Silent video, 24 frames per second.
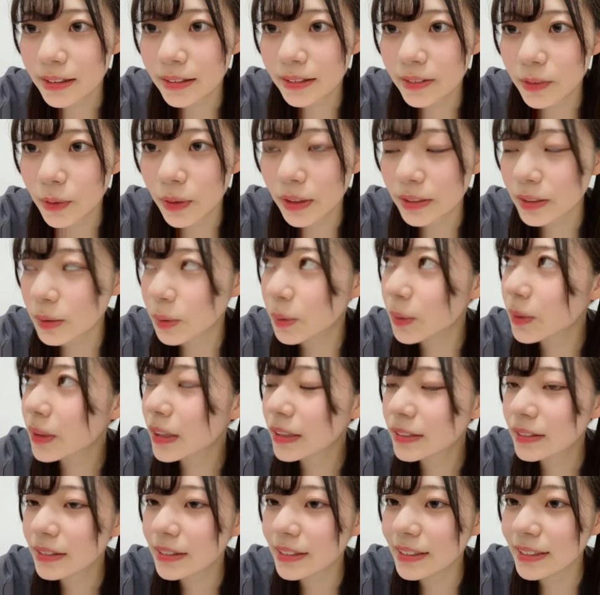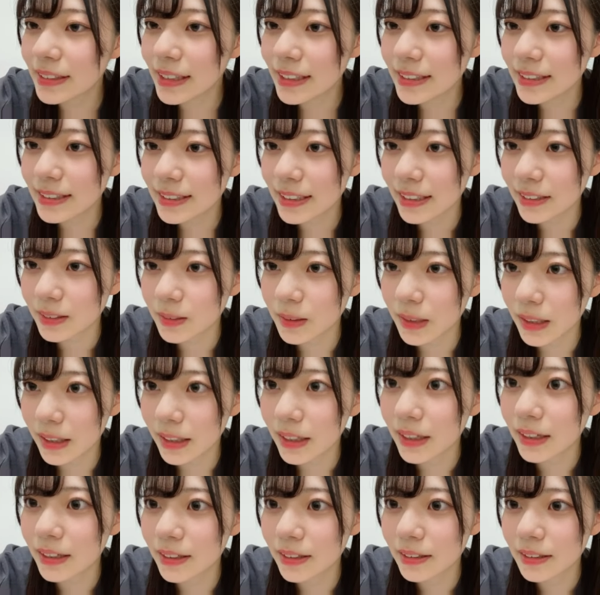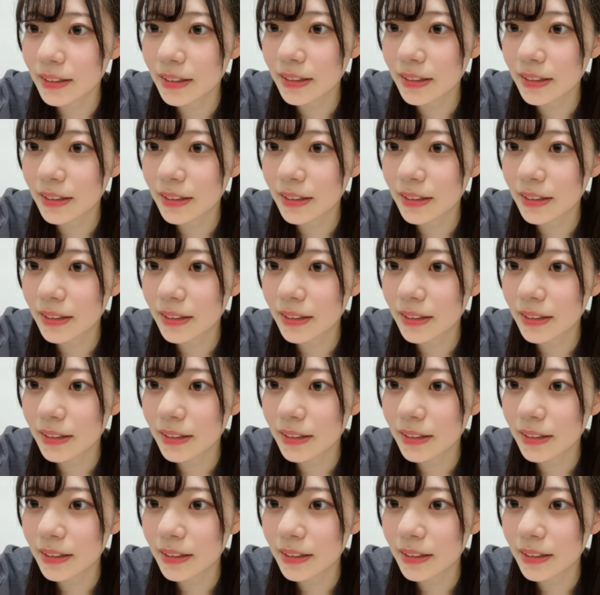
とか小学2年生とか